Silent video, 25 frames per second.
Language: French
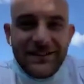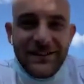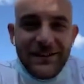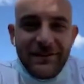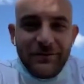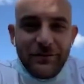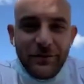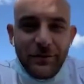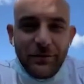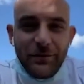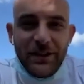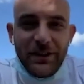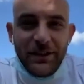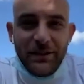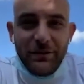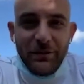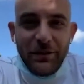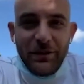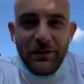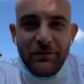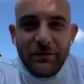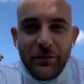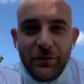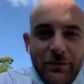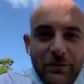il faut bien,
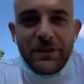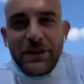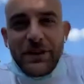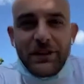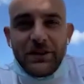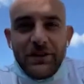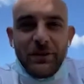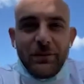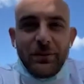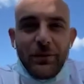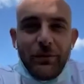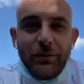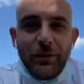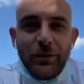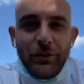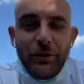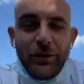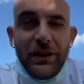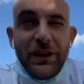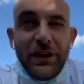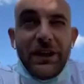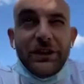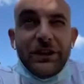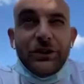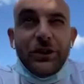il faut bien qu'à un moment
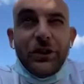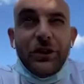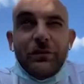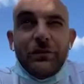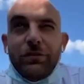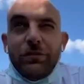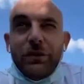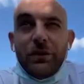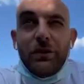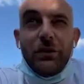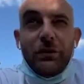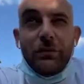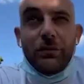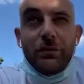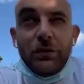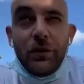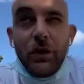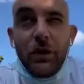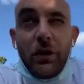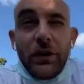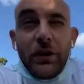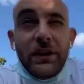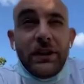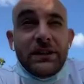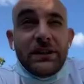donné, les jeunes pointent le bout de
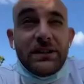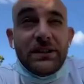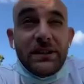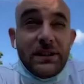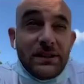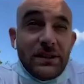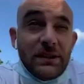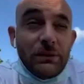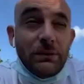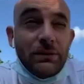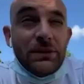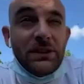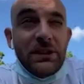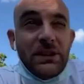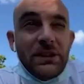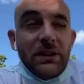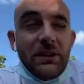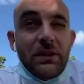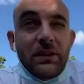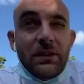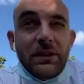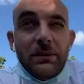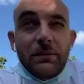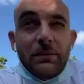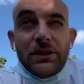leur nez. C'est aussi
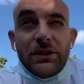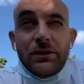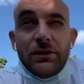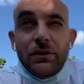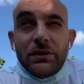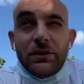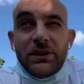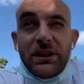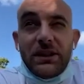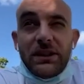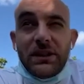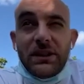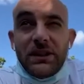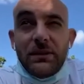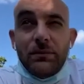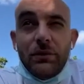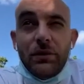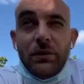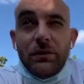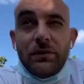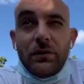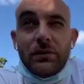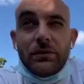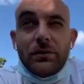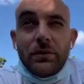euh, l'image de cette équipe
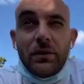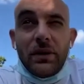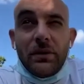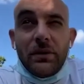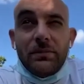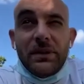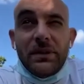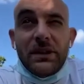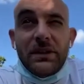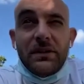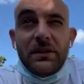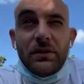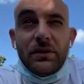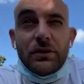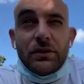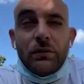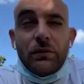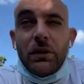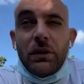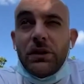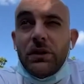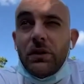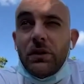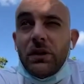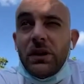de France olympique. Je
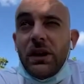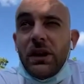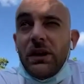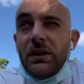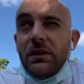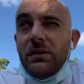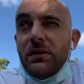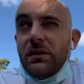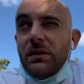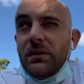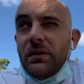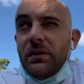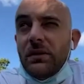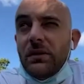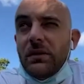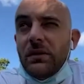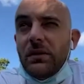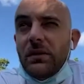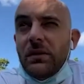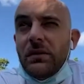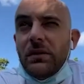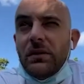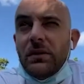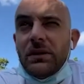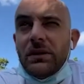crois qu'il y en a
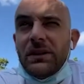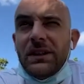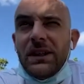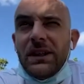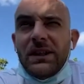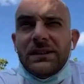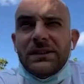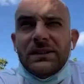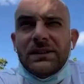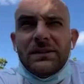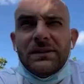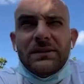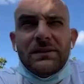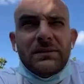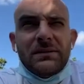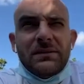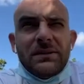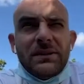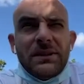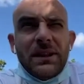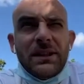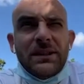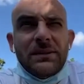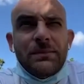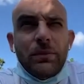15, euh,
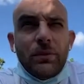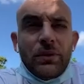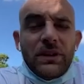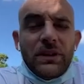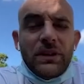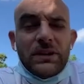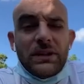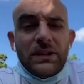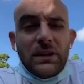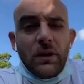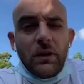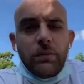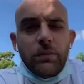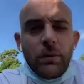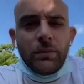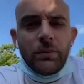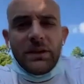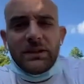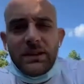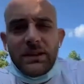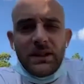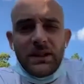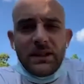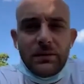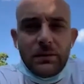15 pour qui c'est leur
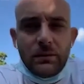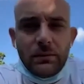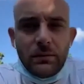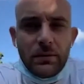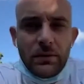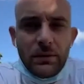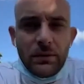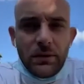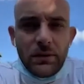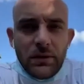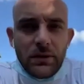première sélection.